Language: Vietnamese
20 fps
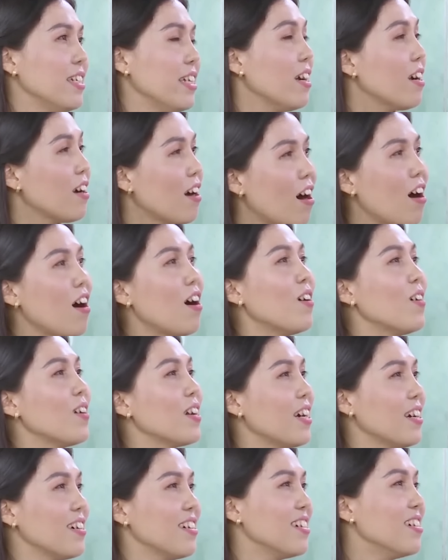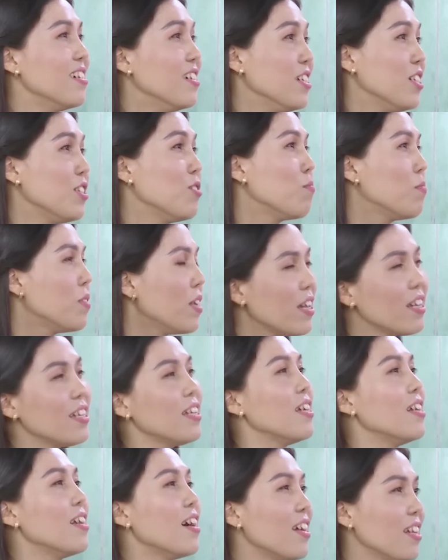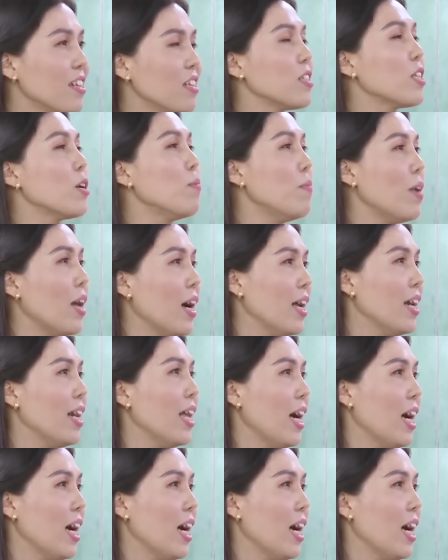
trẻ con là người trung niên gì đó. Tóm lại